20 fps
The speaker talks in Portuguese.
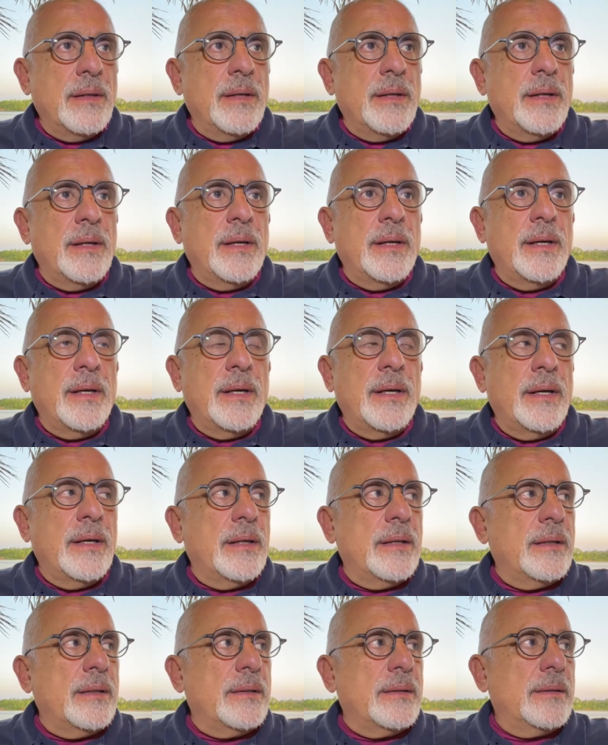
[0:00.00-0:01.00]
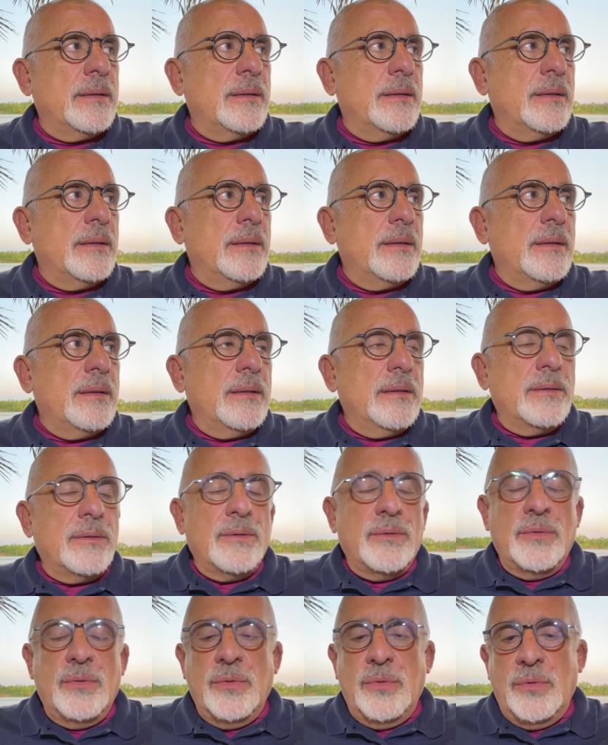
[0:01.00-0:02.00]
é,
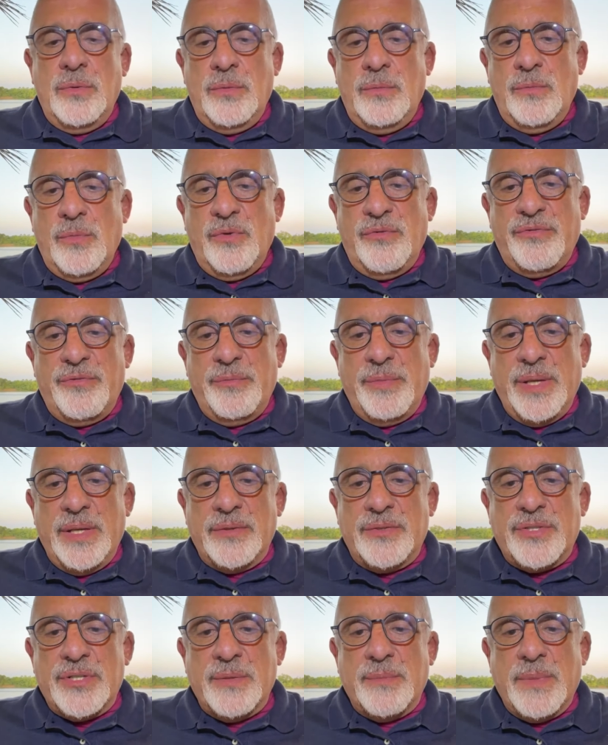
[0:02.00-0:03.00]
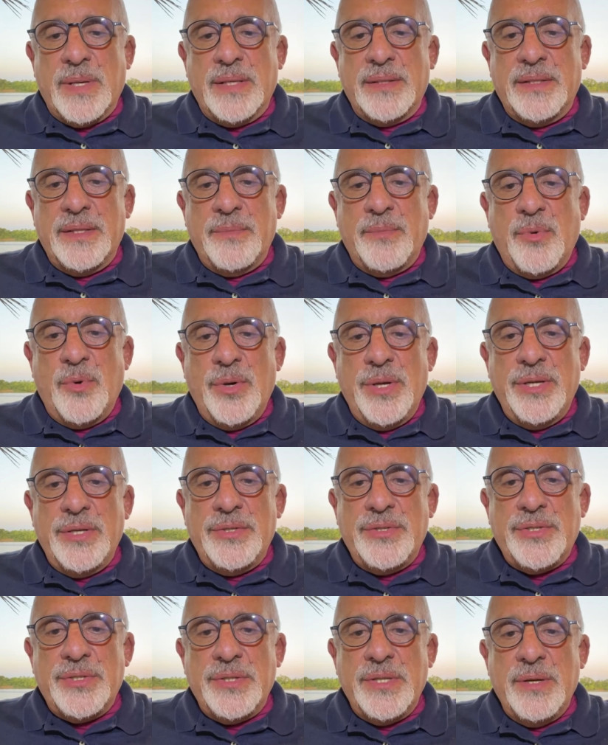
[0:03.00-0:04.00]
do movimento chamado The
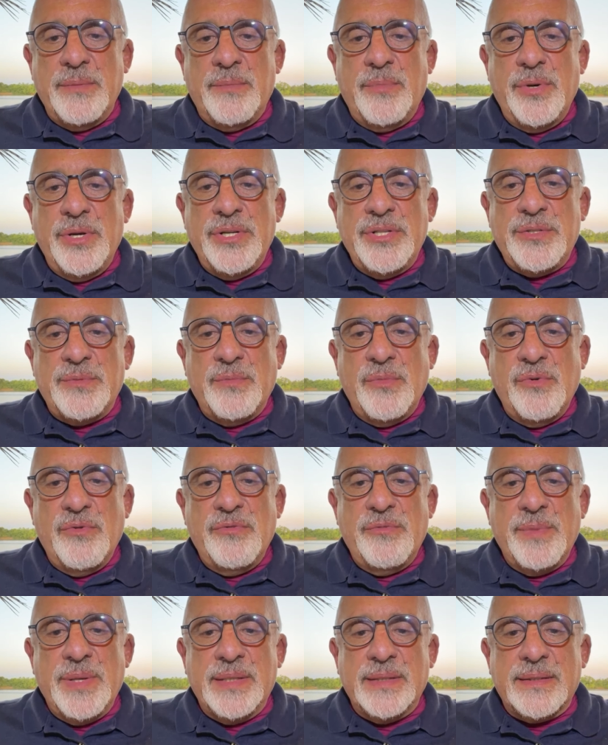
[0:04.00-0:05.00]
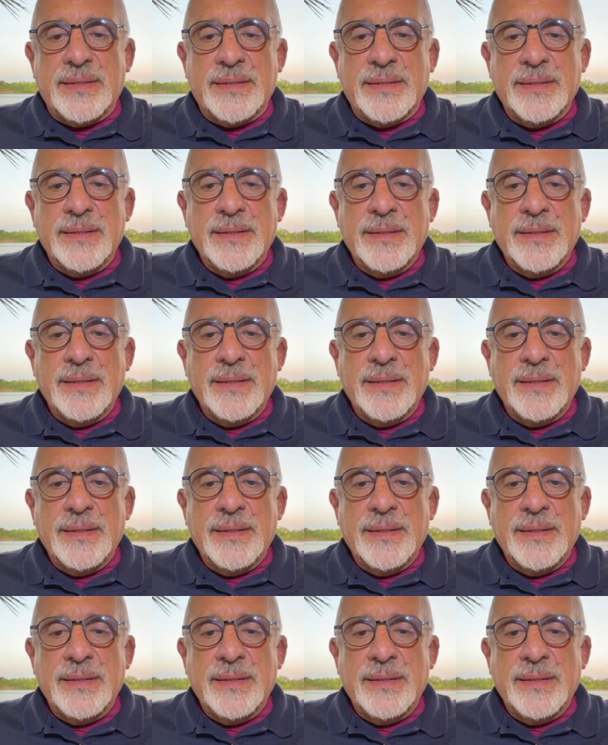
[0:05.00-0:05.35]
Bridge, The Bridge Movement.